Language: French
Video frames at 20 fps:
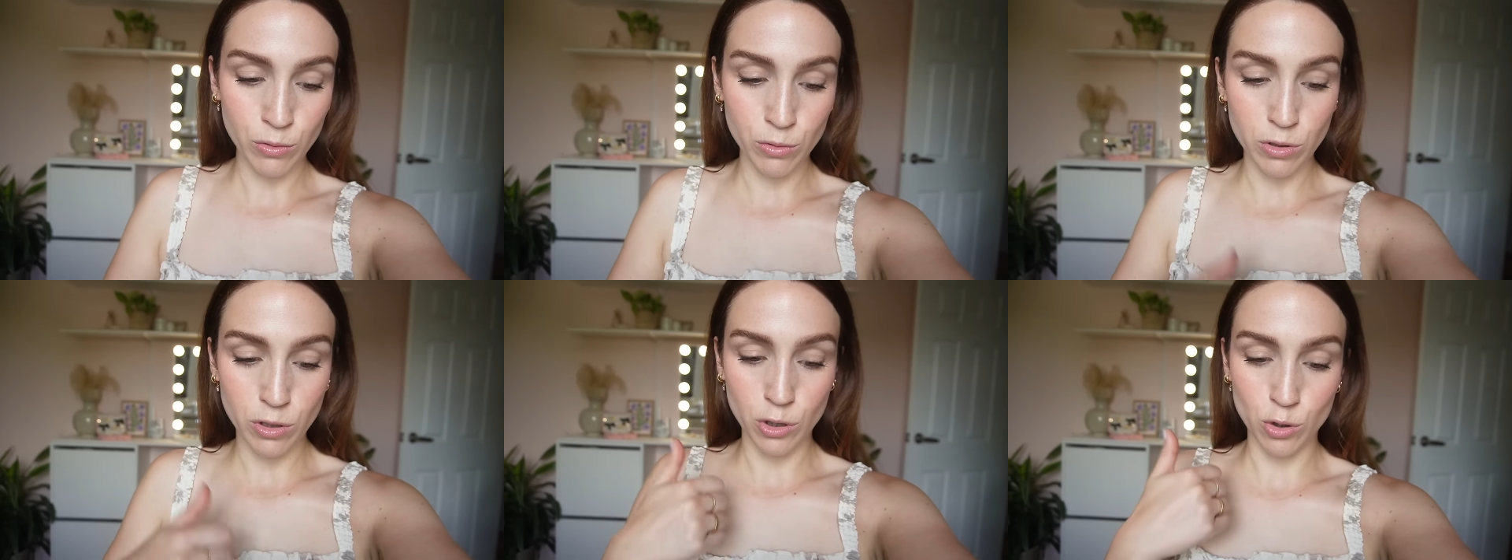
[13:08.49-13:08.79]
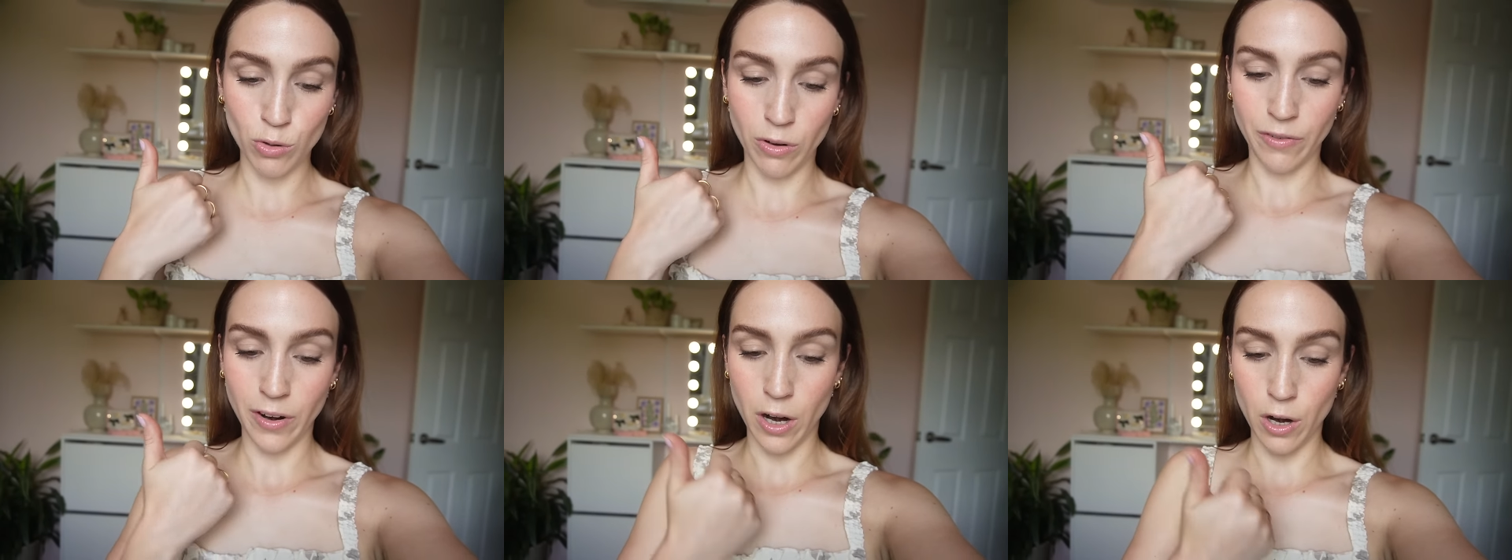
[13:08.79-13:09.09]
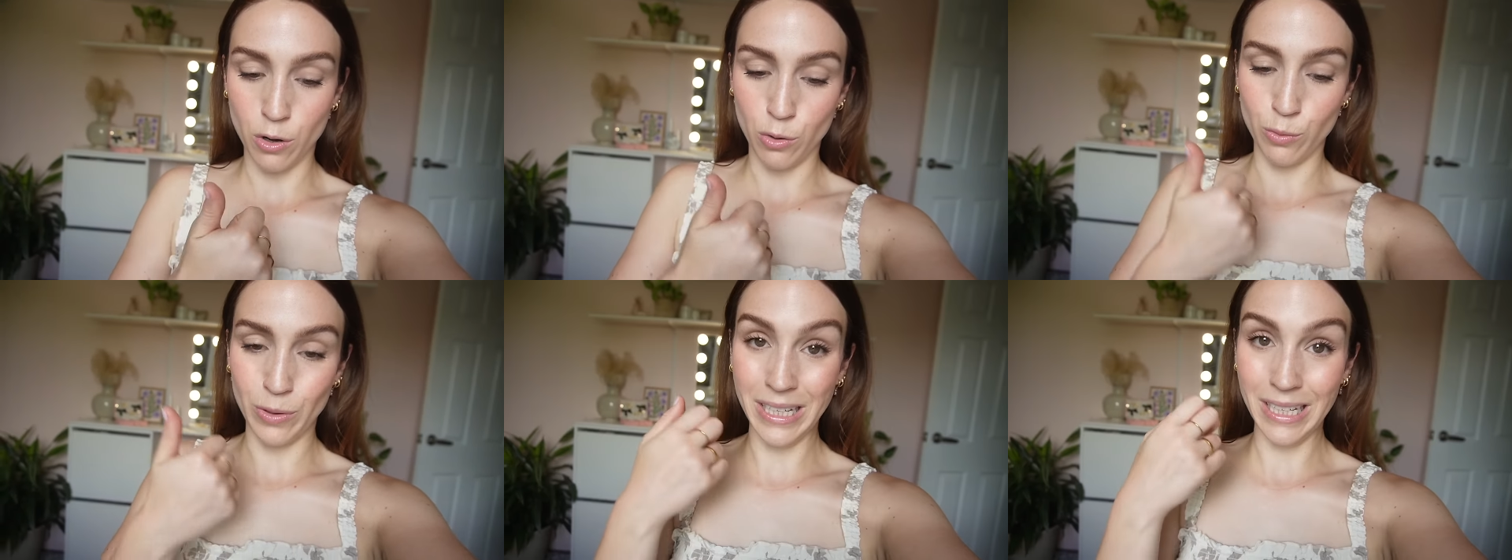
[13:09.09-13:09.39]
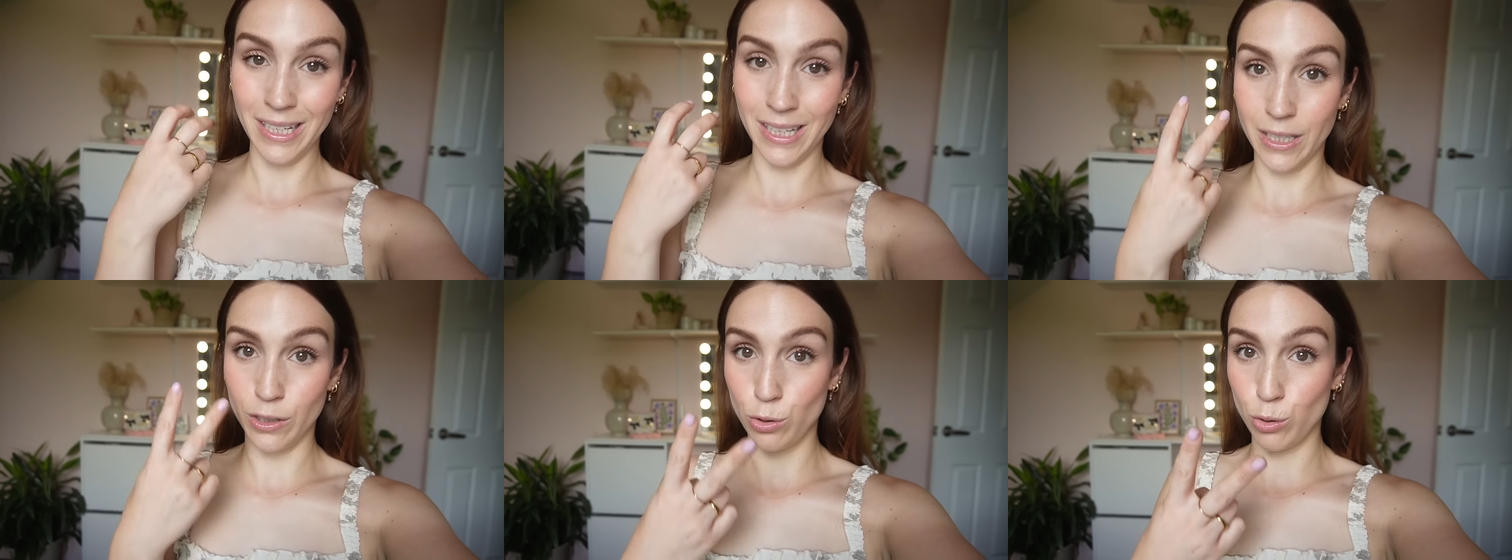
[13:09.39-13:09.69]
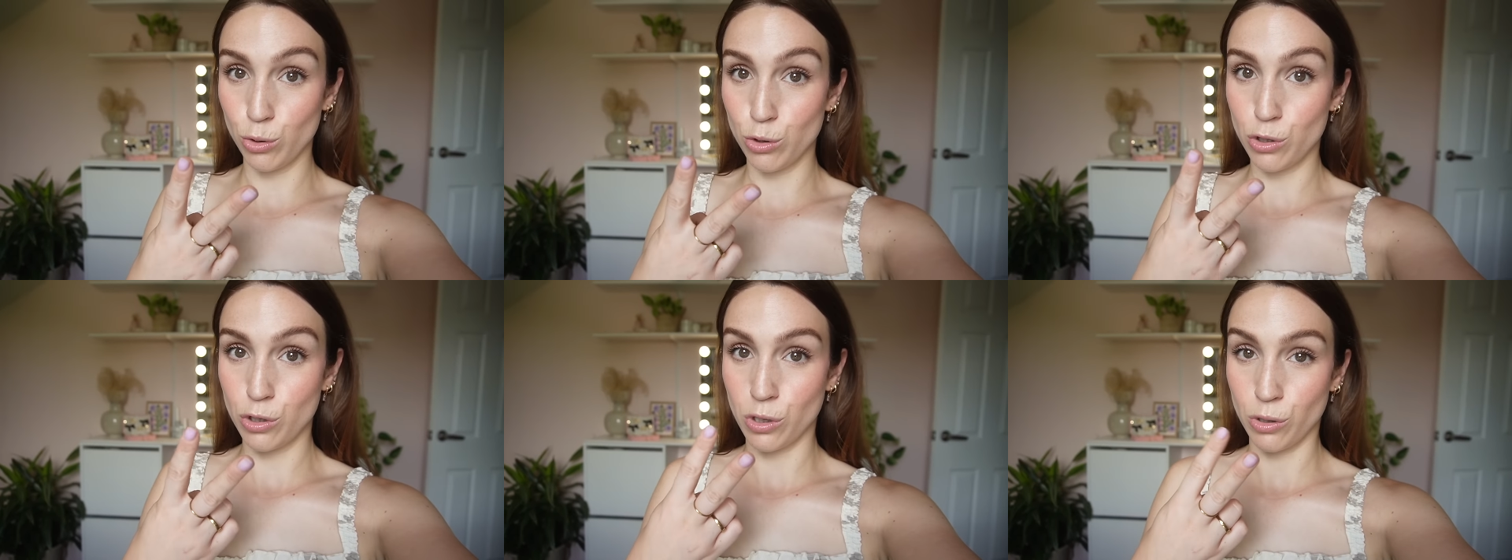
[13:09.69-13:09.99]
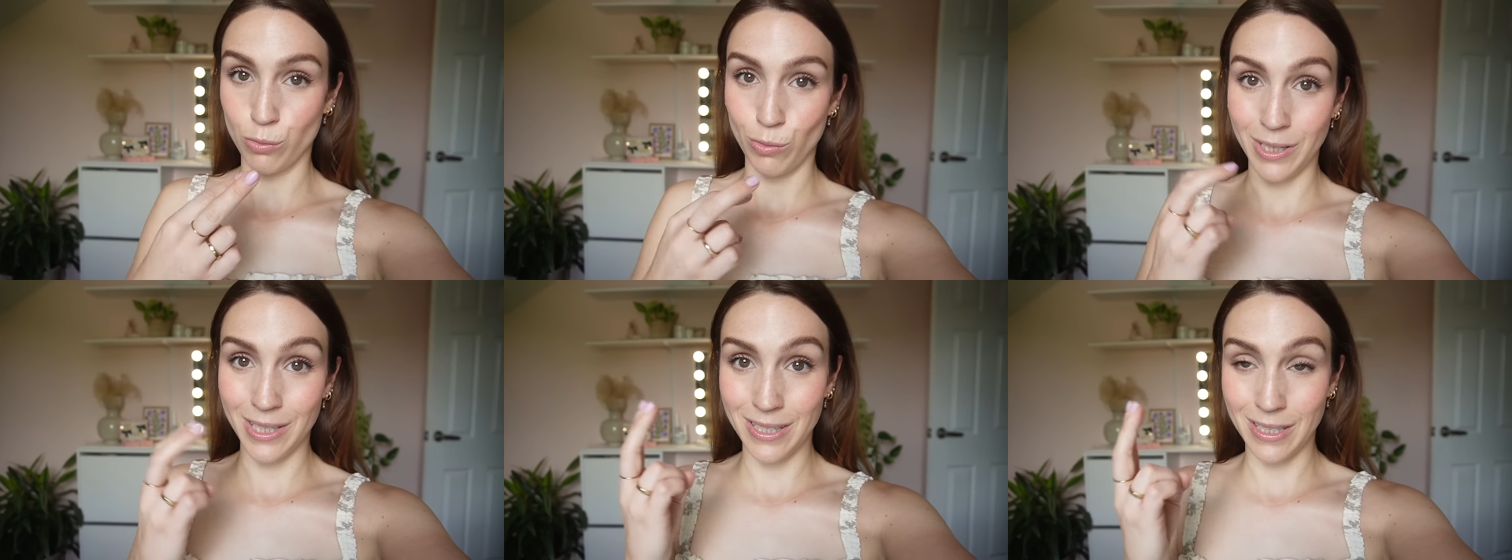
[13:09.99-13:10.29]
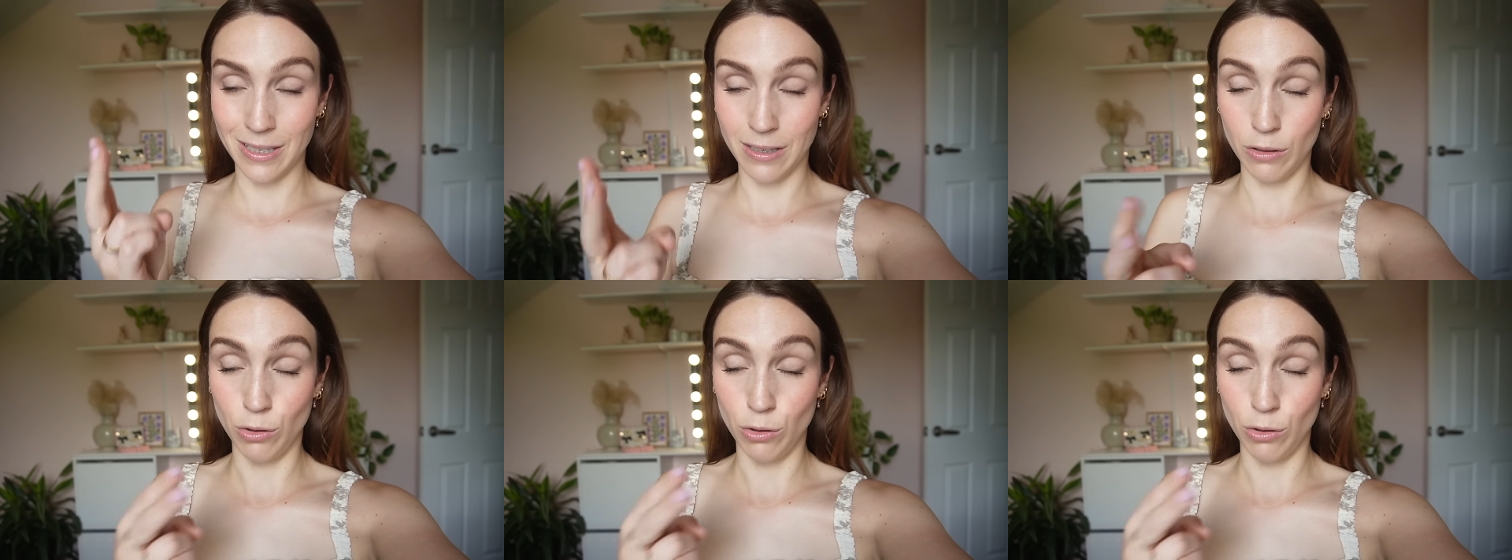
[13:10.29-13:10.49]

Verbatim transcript: où ce que je dois faire un reel et deux stories,